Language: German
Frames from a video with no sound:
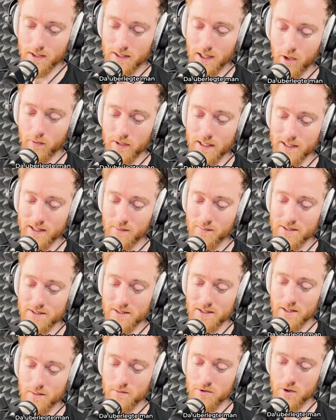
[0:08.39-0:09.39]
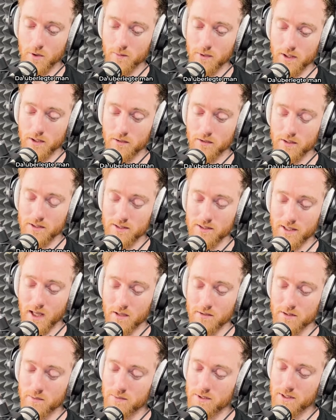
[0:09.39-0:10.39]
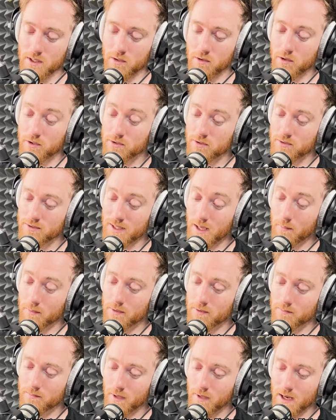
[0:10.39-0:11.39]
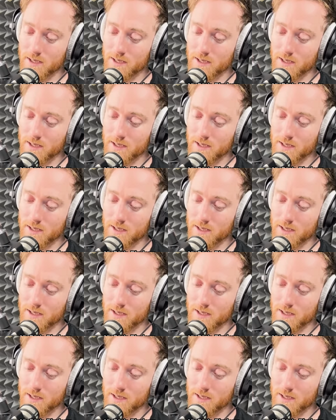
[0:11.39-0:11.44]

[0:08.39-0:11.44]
Da überlegte man sich im Sommer 1973 ein neues Konzept.